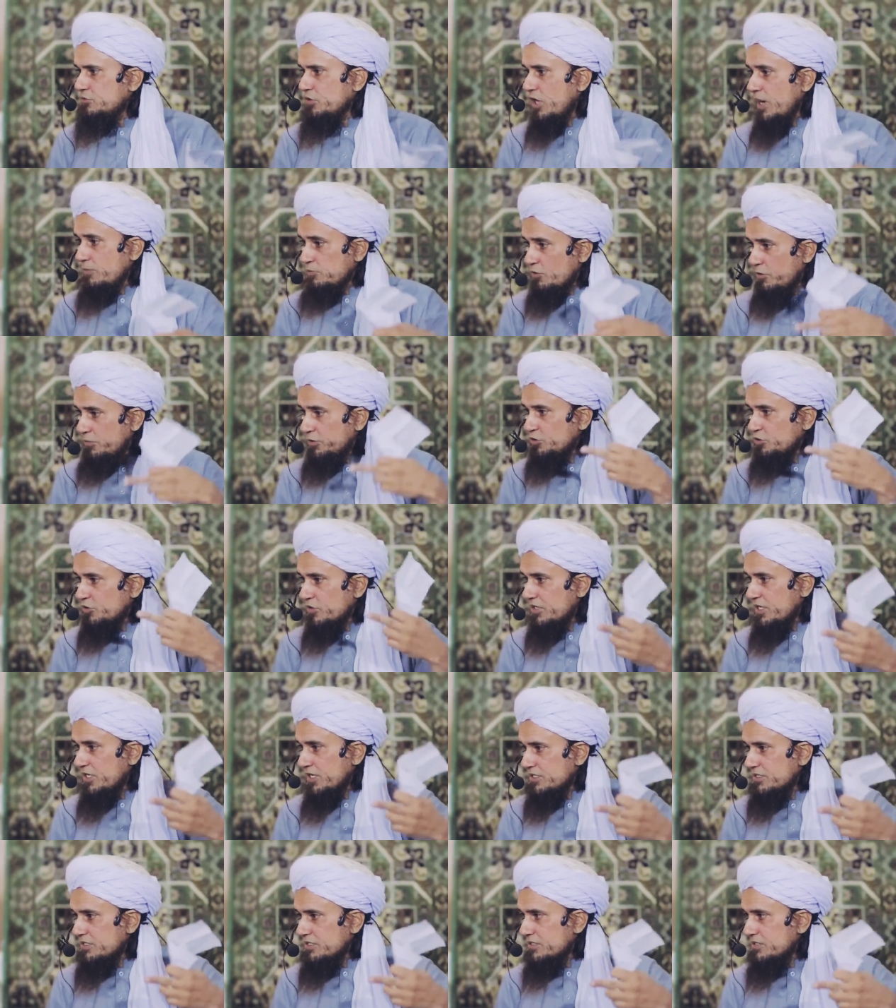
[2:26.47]
तो आपको भी तो
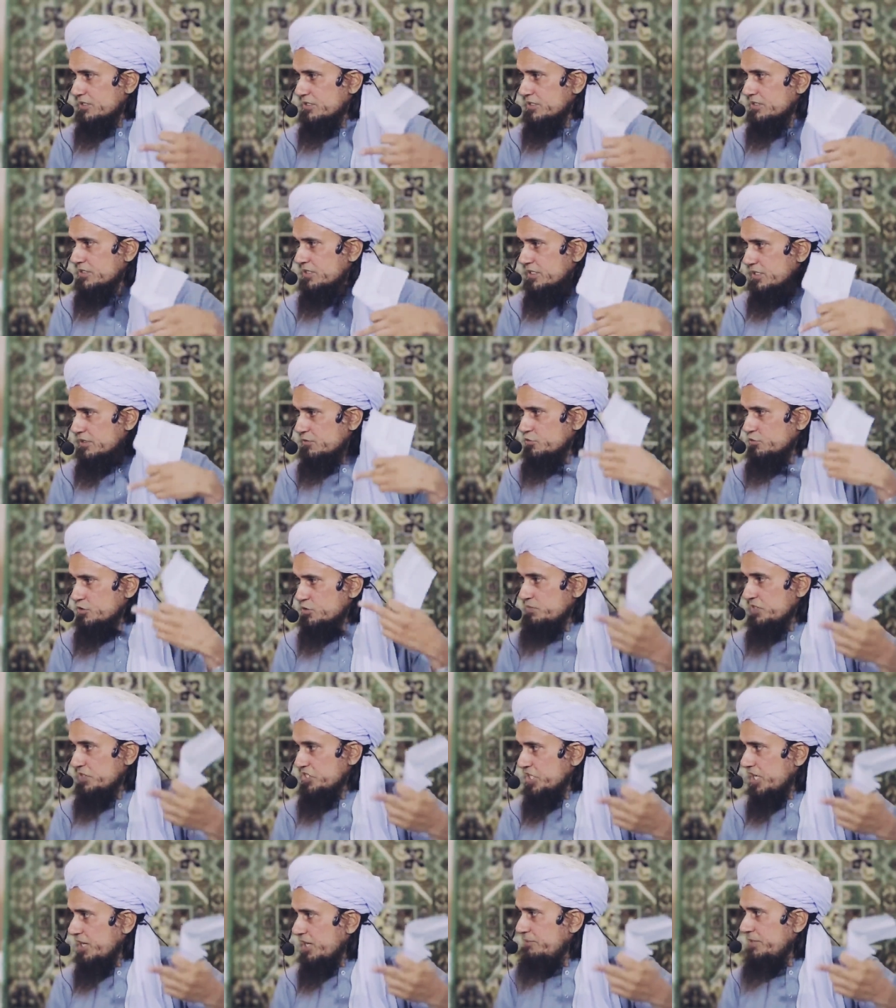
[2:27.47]

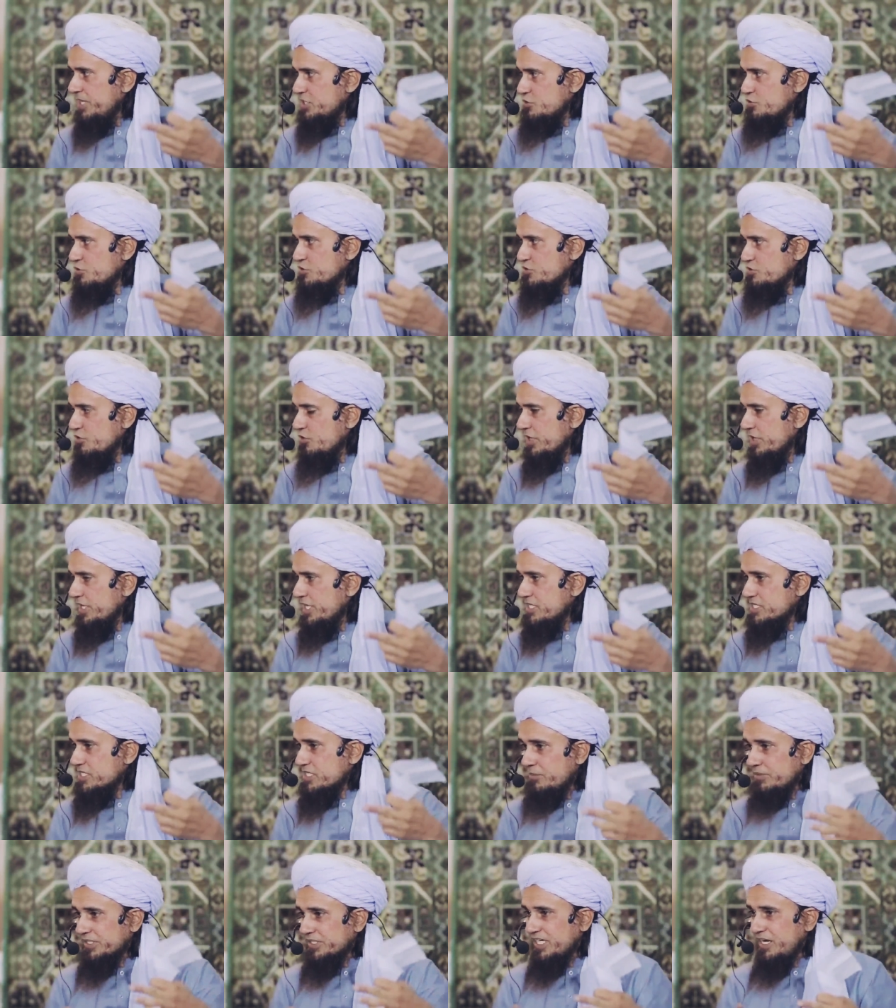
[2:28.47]
उसमें शर्म महसूस हो रही है
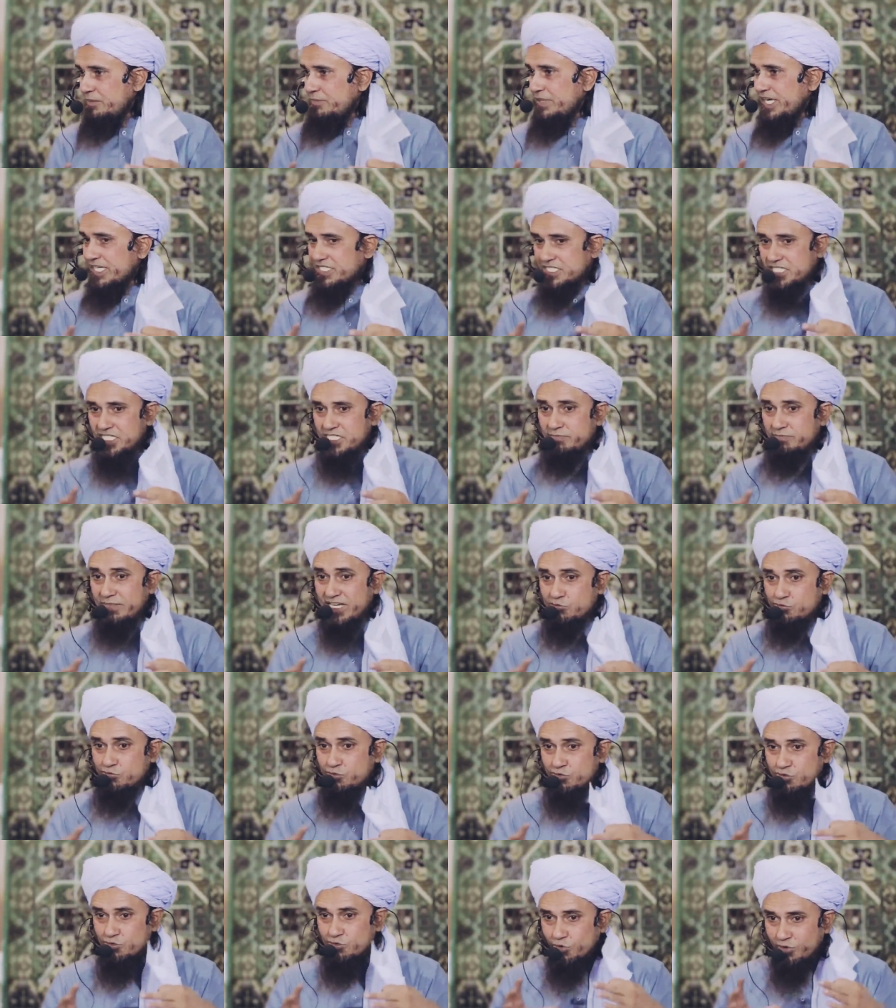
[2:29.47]
इसका मतलब एक चीज़
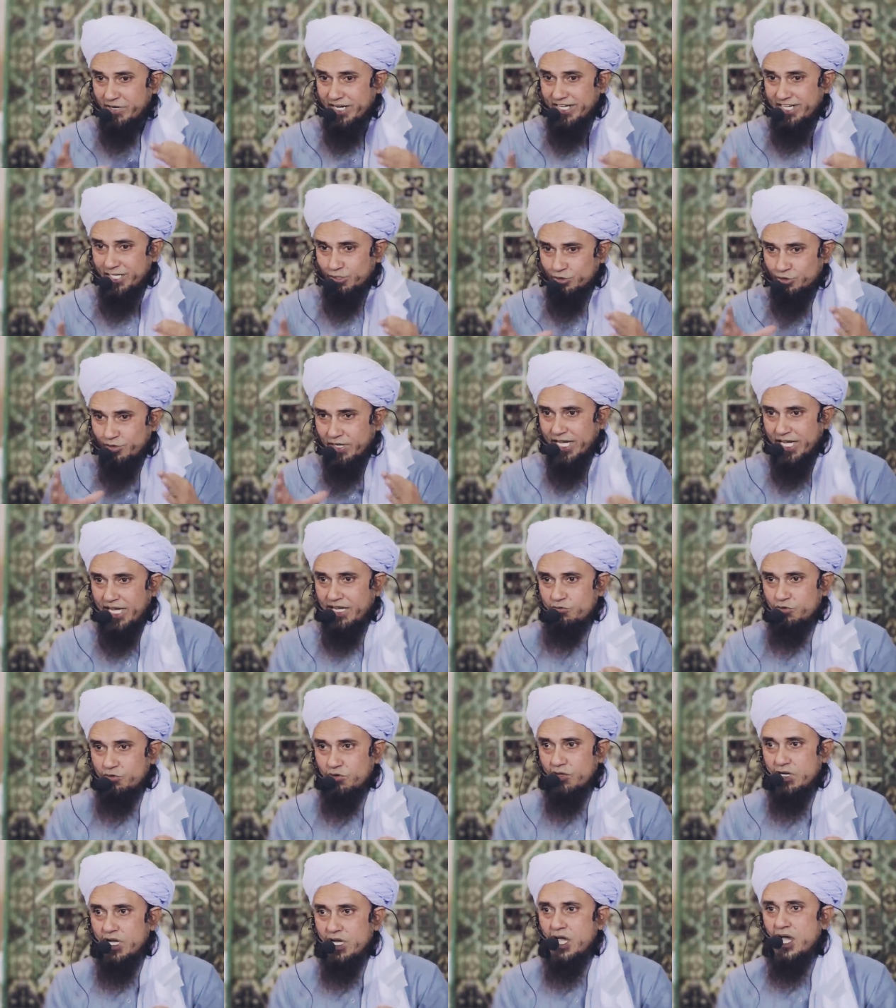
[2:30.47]
महसूस हो रही है तो है
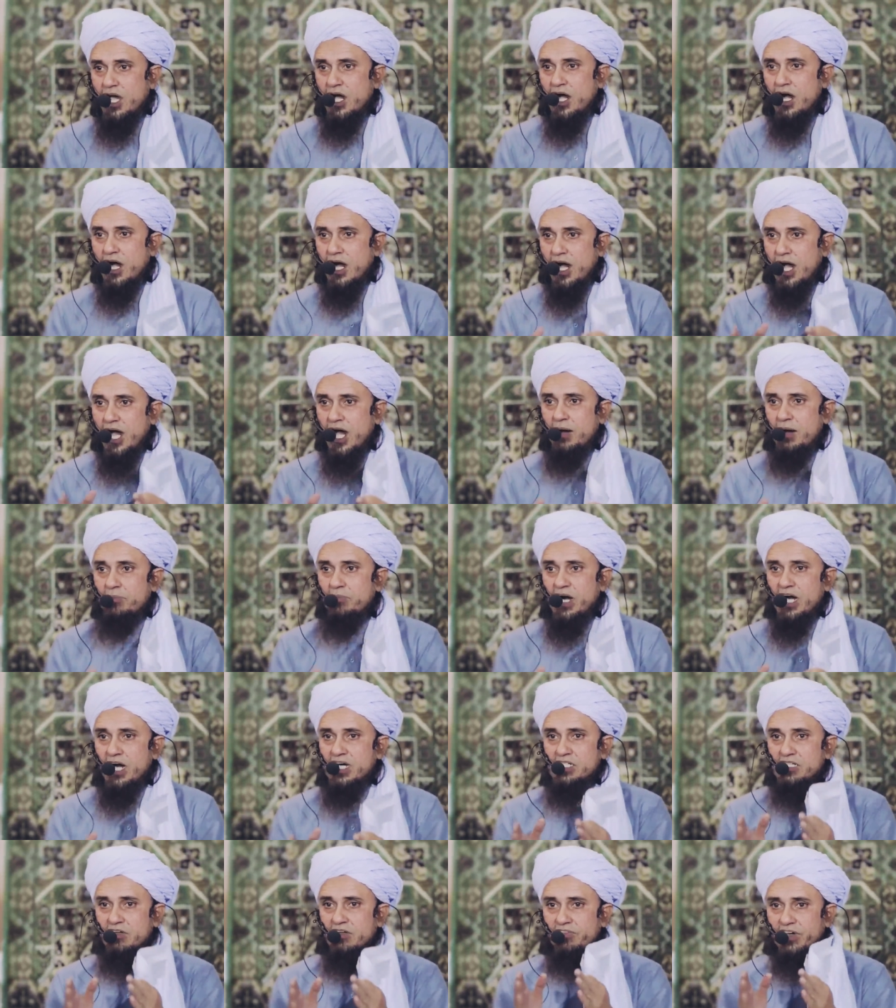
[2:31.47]
वो हाँ
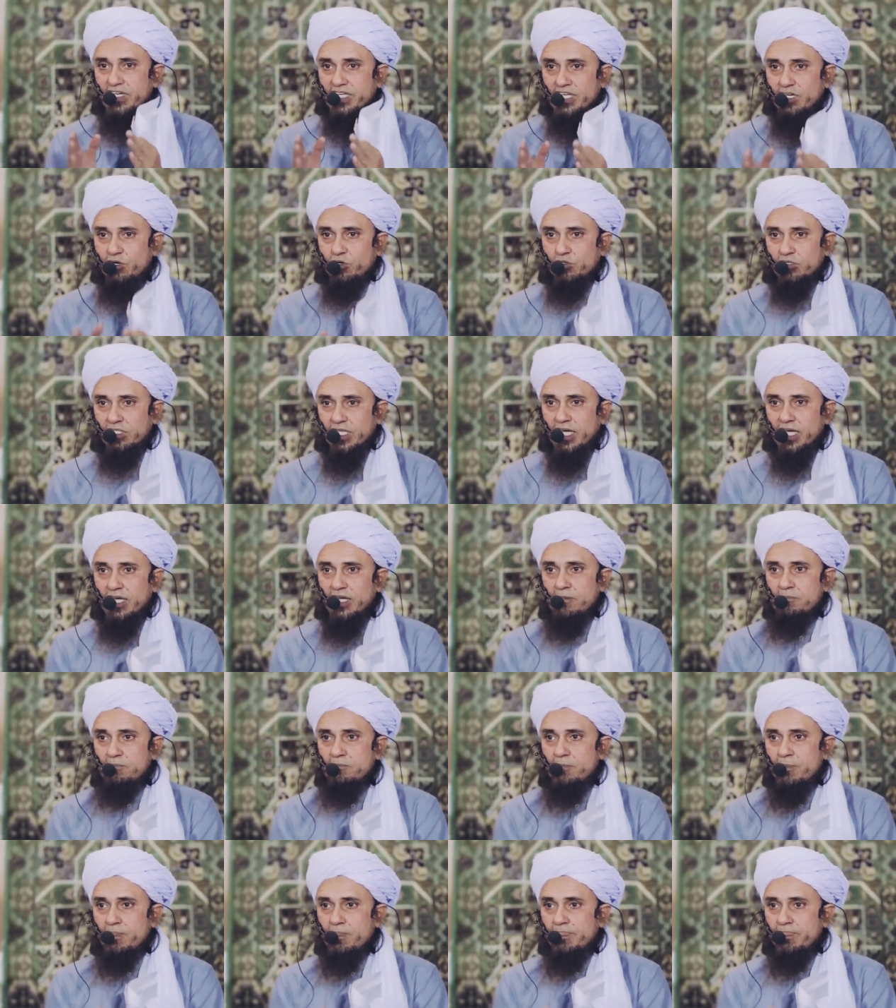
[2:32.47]
बाज़ दफ़ा ये होता है